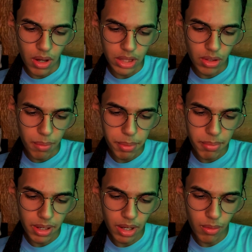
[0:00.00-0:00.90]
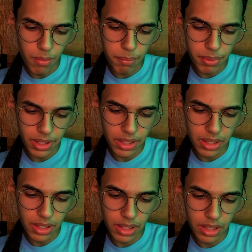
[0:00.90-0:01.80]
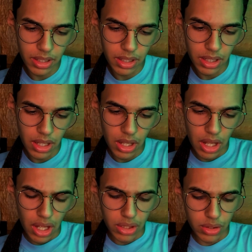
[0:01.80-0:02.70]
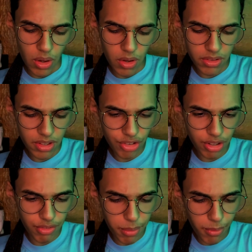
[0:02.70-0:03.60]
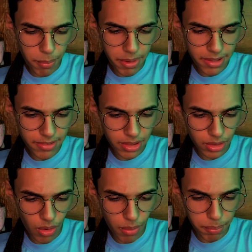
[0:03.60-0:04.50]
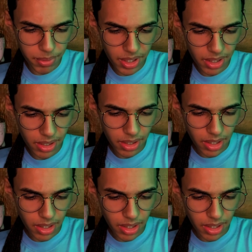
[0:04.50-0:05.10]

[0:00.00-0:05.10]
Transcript: Ó, top manga comprida. Nossa, gente, vamos comprar esse top.